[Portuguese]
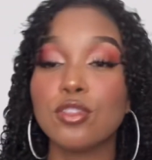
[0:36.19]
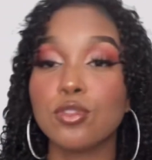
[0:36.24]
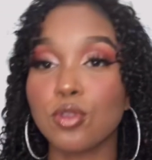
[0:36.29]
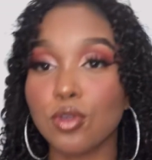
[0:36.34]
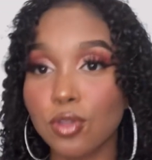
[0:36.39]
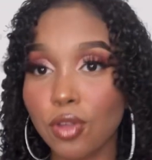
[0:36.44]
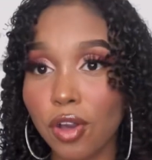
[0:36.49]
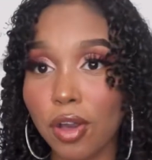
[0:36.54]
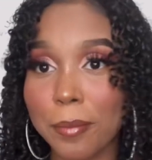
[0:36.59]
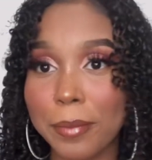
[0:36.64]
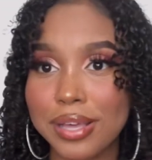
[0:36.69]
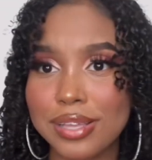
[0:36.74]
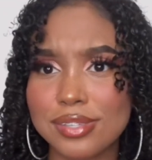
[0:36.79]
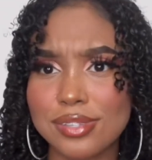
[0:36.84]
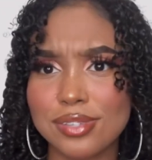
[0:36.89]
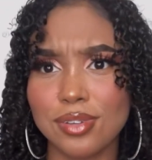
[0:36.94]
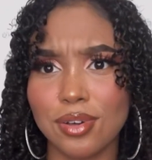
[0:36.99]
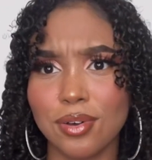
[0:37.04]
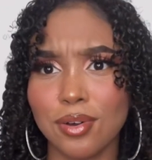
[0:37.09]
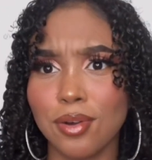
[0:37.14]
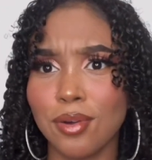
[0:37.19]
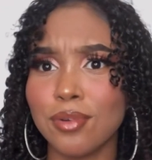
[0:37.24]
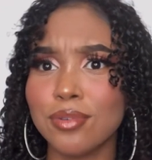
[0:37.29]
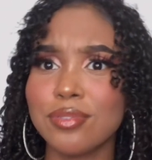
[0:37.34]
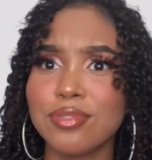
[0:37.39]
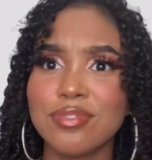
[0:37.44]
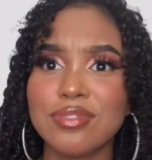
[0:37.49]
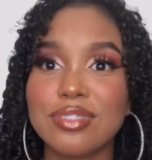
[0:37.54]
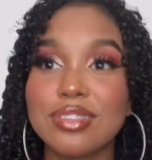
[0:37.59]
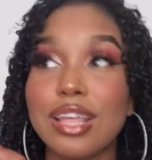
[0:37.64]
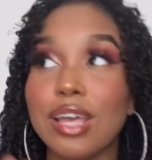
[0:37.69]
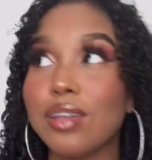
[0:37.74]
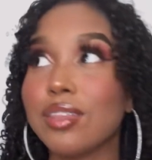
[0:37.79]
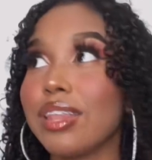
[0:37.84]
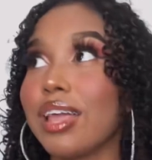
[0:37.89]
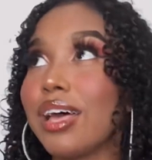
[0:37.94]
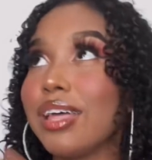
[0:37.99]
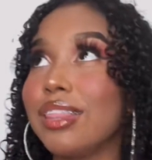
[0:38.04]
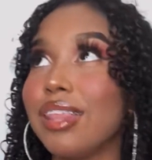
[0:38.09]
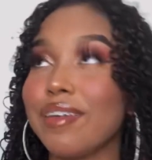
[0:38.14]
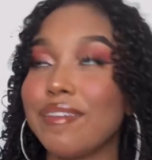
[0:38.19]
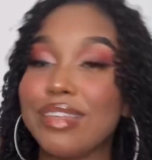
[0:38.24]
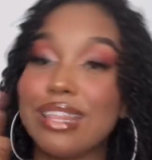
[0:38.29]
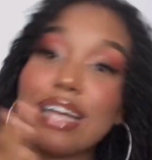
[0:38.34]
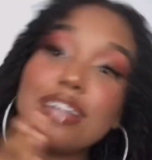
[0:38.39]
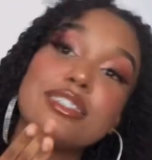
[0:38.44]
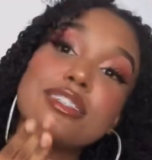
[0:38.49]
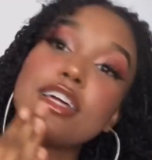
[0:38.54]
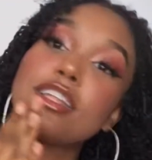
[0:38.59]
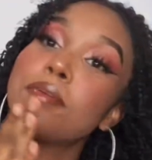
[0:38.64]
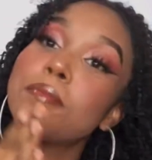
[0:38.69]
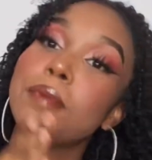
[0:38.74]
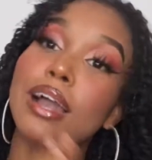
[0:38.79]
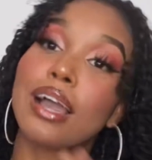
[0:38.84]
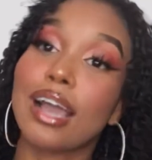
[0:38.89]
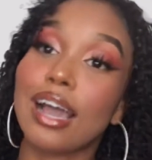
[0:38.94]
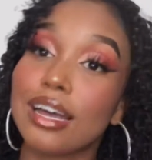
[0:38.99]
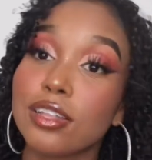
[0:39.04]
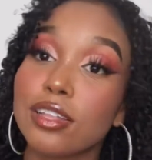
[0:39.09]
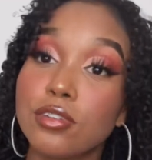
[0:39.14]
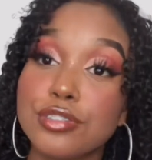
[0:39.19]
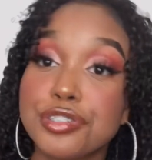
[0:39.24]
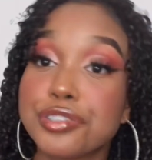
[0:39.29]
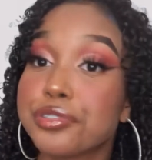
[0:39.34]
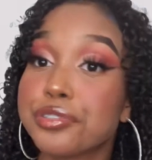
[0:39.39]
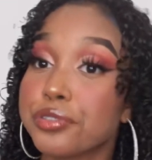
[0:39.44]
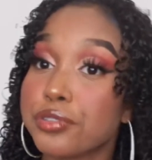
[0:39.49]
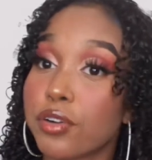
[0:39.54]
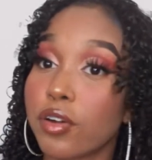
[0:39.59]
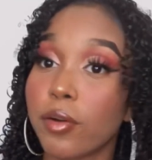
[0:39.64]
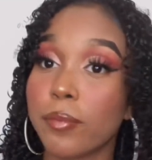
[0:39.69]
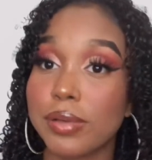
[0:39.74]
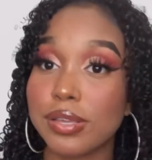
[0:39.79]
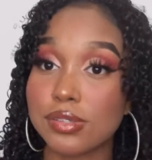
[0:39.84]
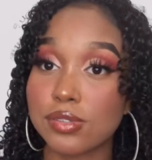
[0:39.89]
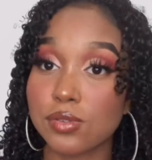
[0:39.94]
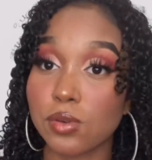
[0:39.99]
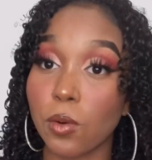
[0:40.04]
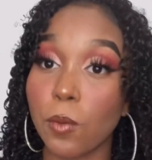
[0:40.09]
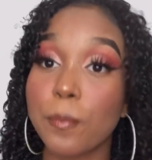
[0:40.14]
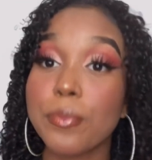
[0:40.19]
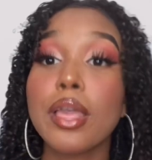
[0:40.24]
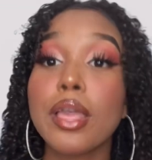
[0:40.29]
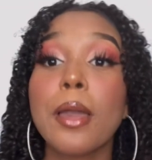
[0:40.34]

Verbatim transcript: Tudo começou, não tenho na, na verdade data marcada onde tudo começou,